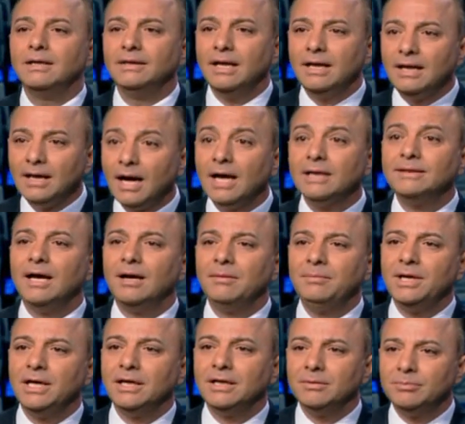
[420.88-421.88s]
يلي حدا
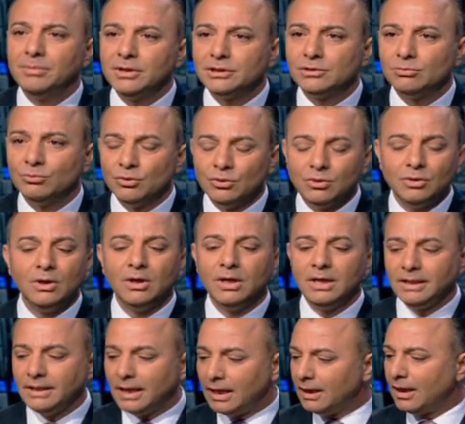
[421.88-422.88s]
عم يحكي باسمه
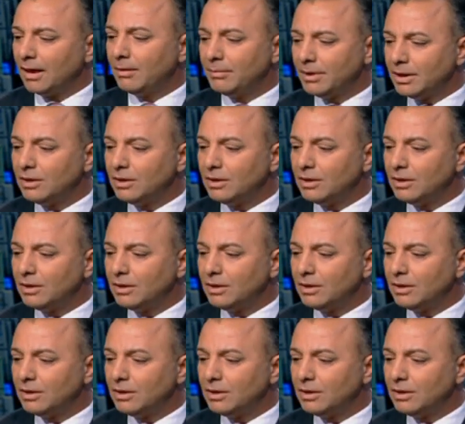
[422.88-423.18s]
يلي عم